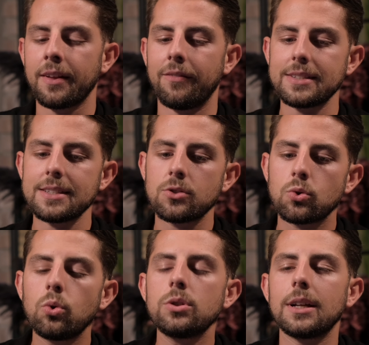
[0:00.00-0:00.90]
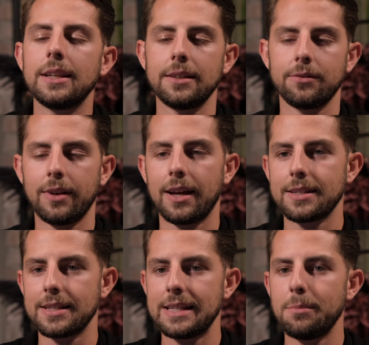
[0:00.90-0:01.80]
Was ist drunter liegend
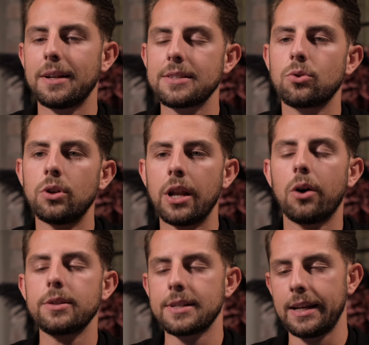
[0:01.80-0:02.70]
vielleicht ein Thema, das du genau das